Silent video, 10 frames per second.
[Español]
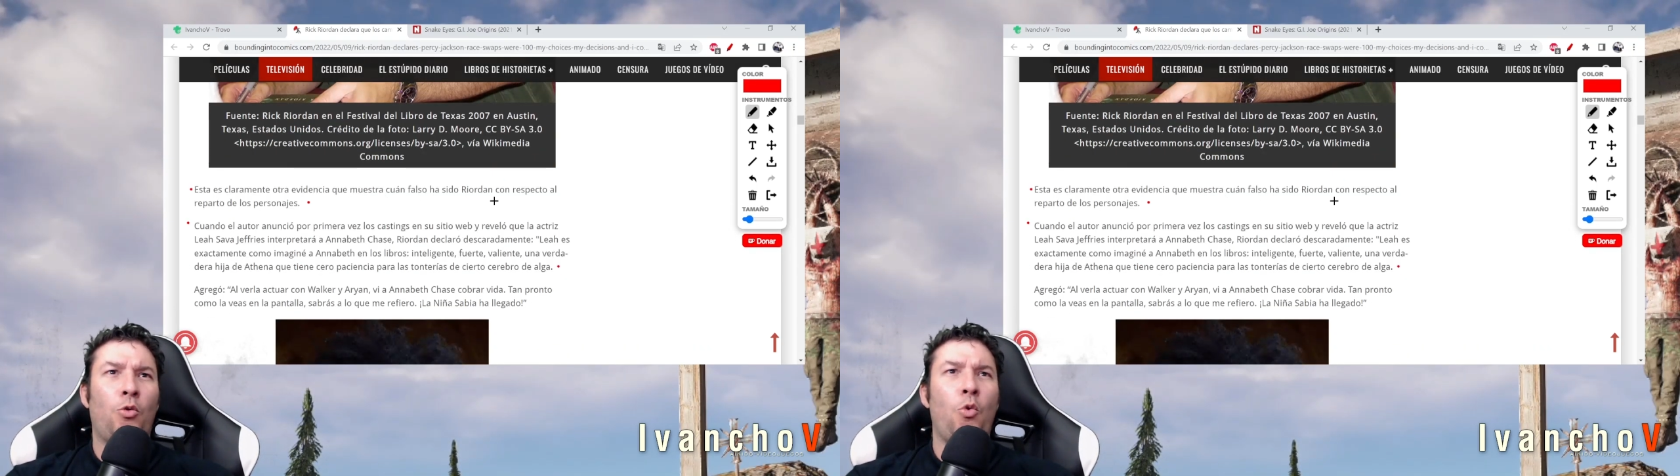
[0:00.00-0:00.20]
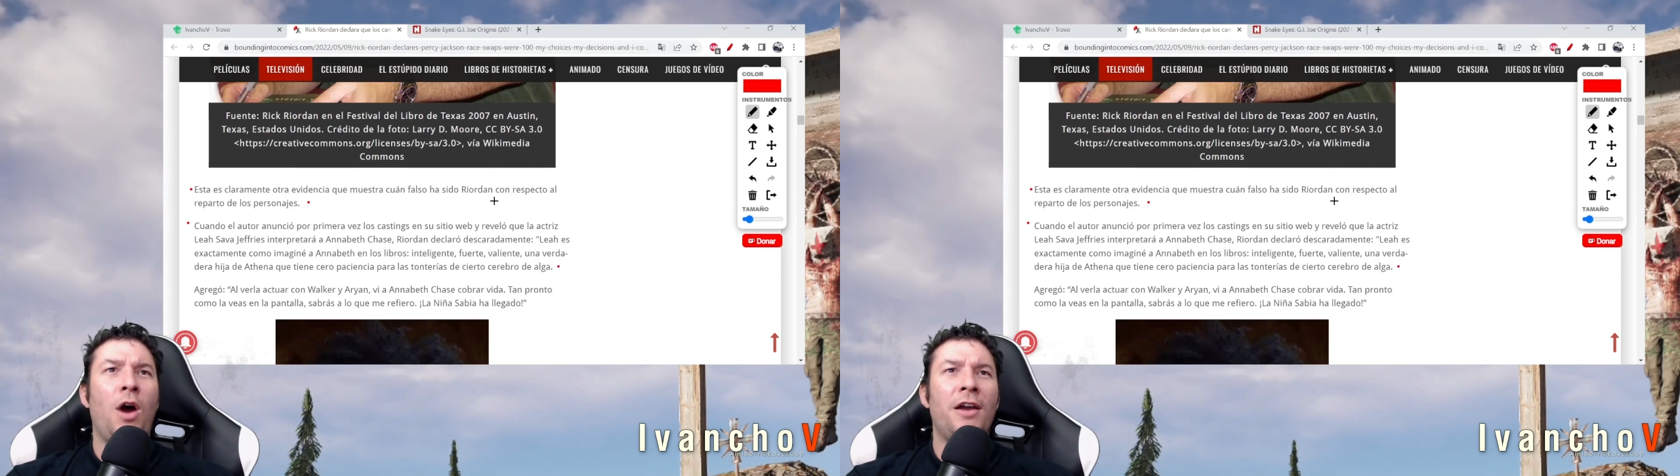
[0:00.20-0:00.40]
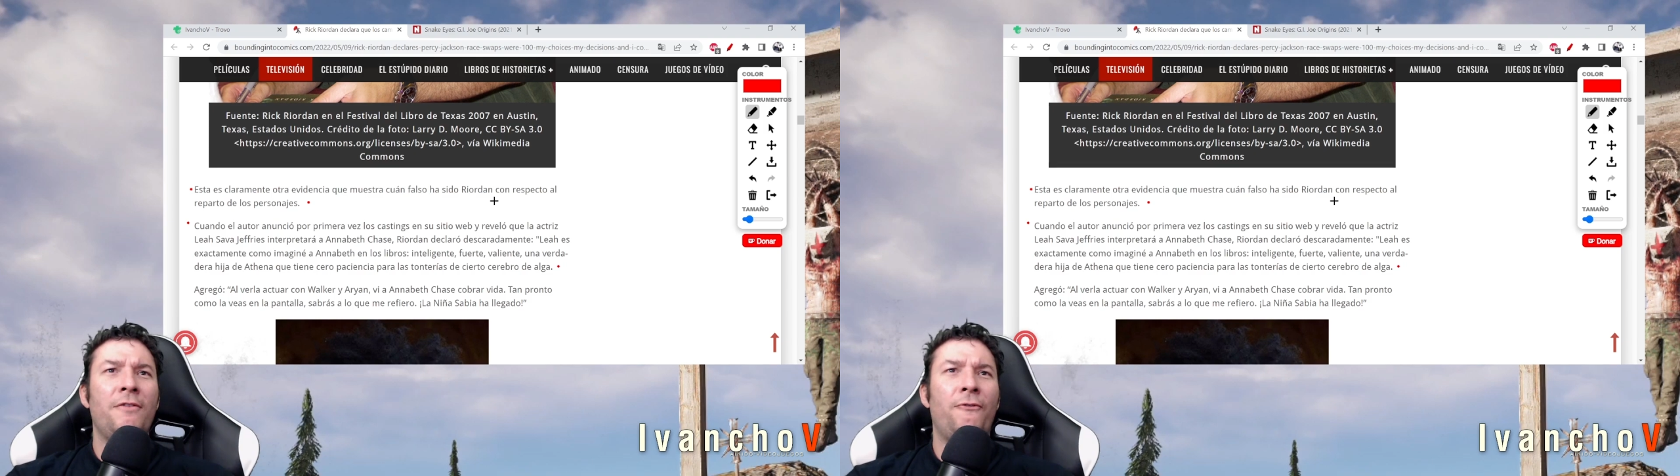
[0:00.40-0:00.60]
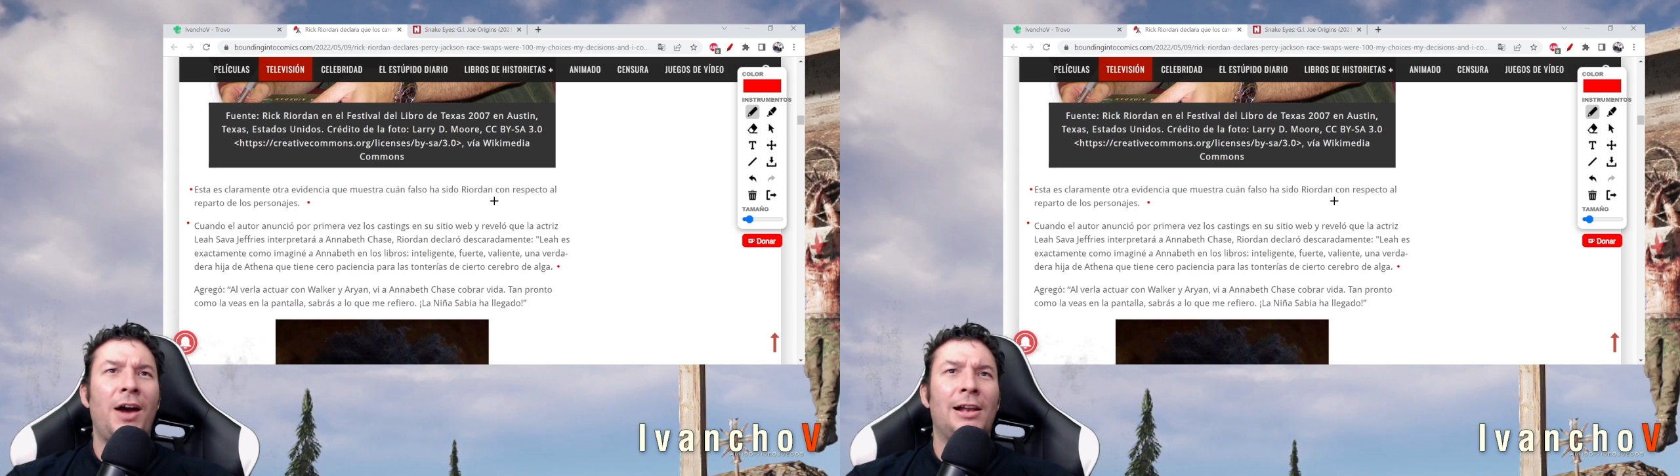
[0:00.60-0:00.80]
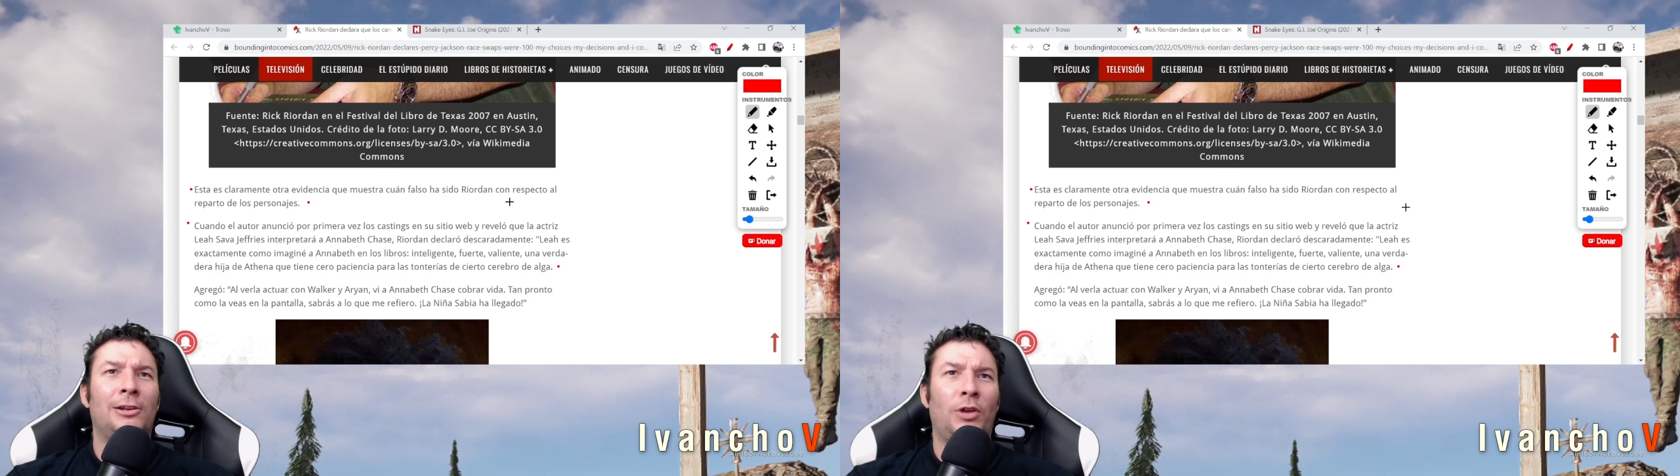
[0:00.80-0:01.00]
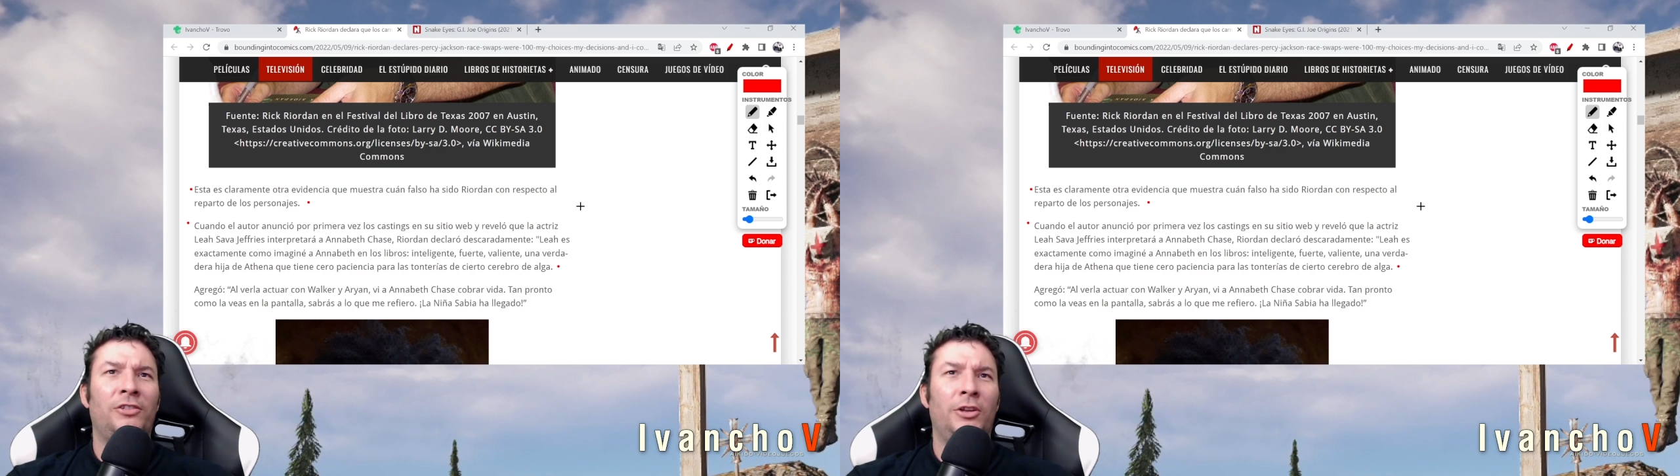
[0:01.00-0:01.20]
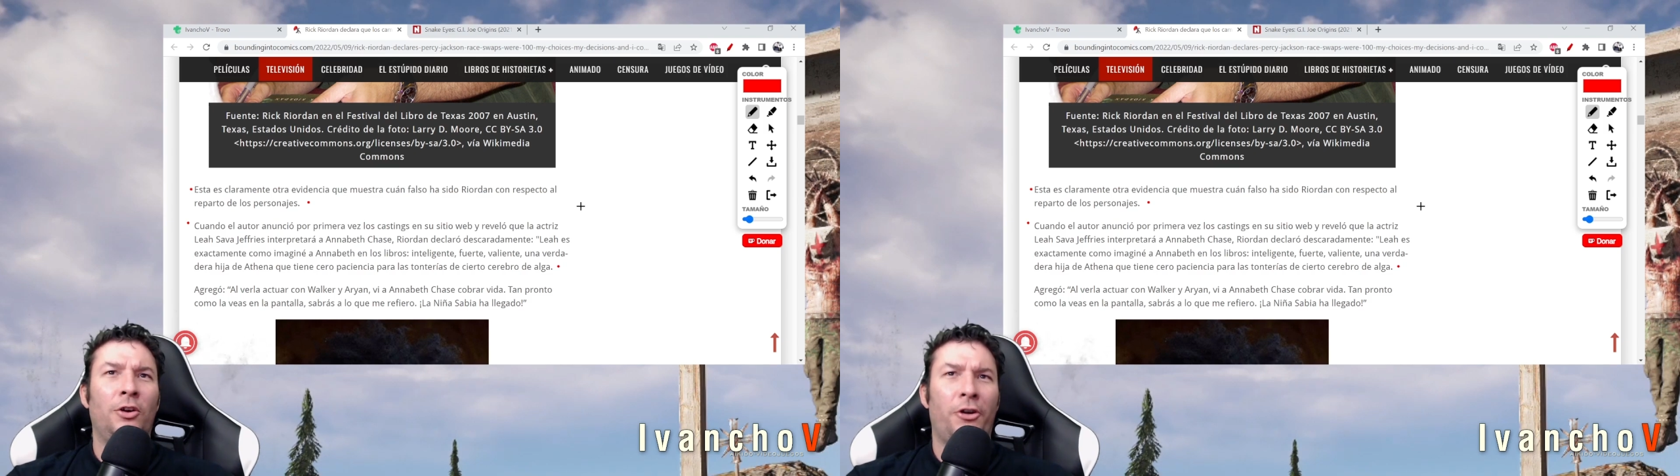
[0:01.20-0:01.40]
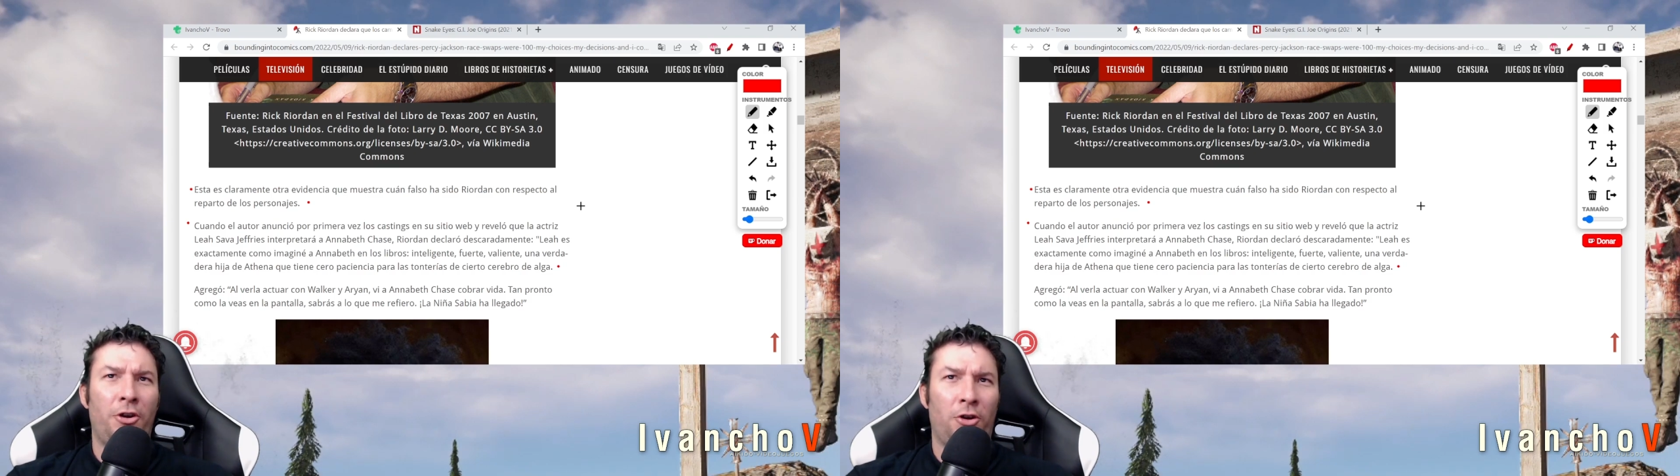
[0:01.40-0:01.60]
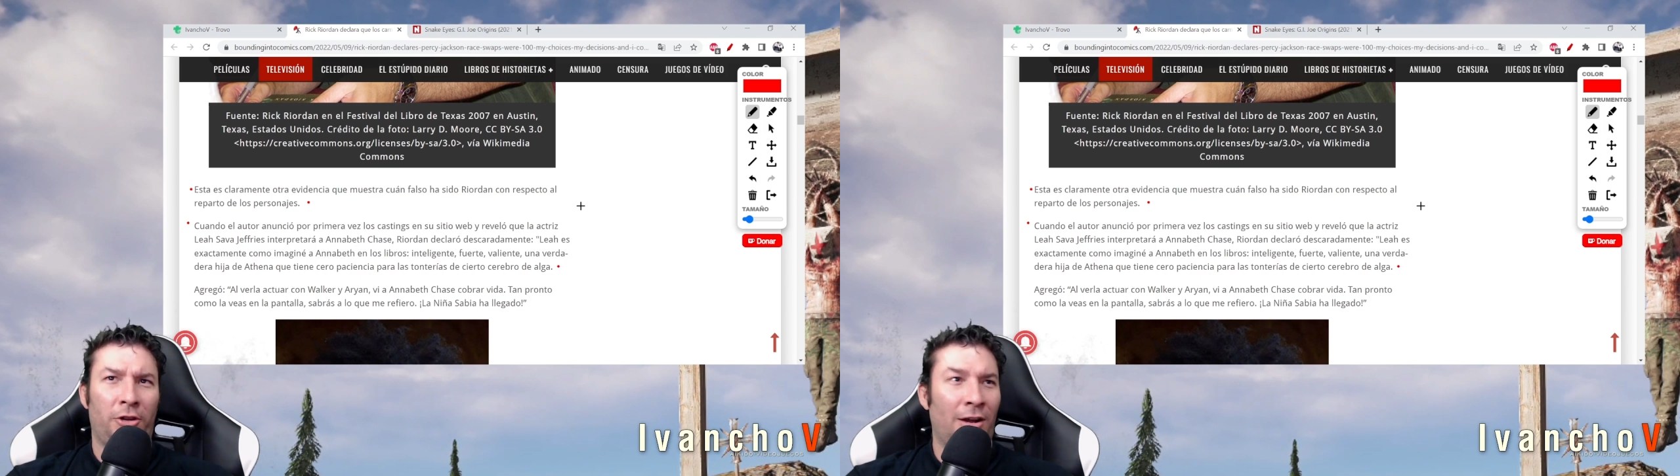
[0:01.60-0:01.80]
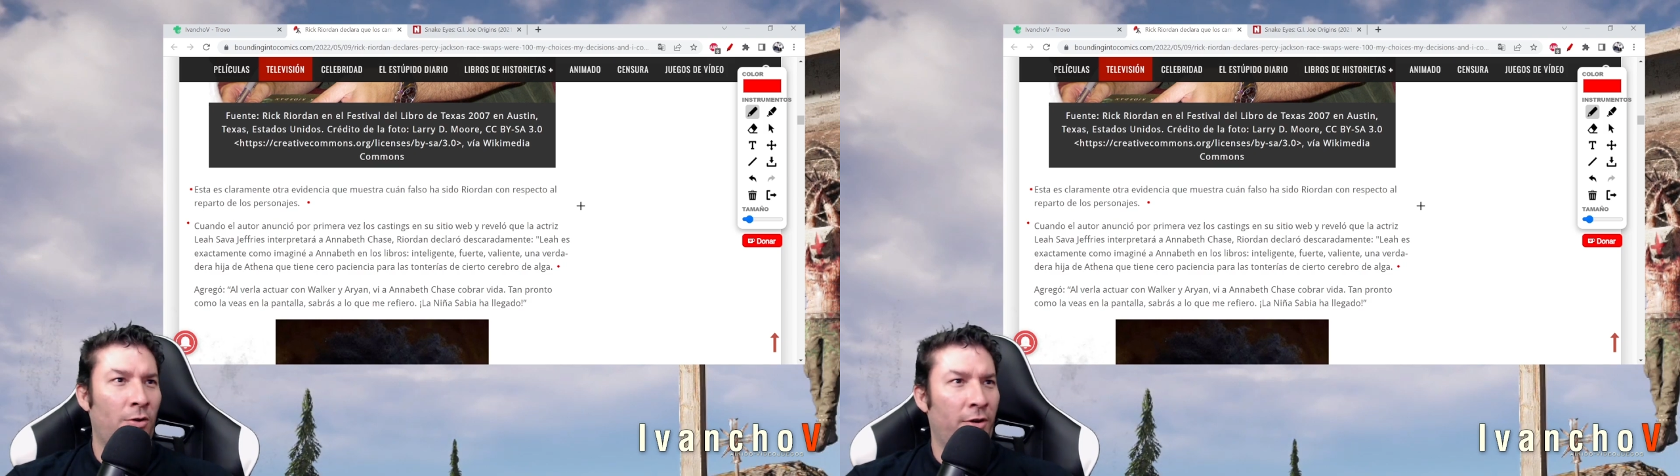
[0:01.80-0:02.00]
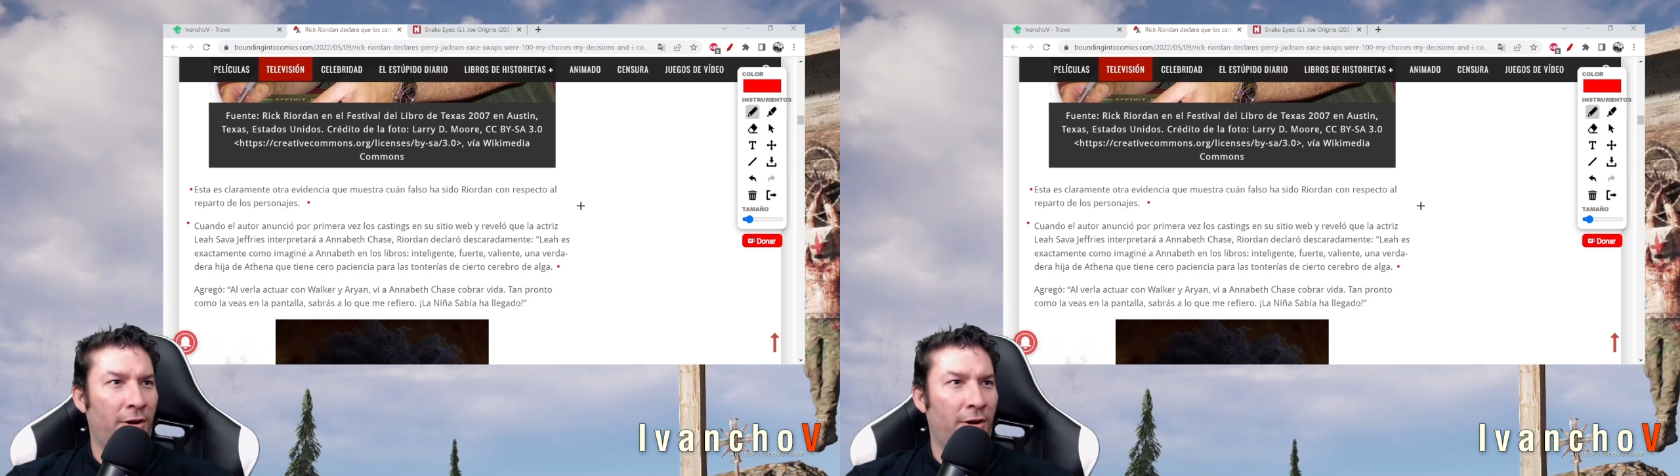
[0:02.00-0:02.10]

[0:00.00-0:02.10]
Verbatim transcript: cuán falso ha sido Riordan con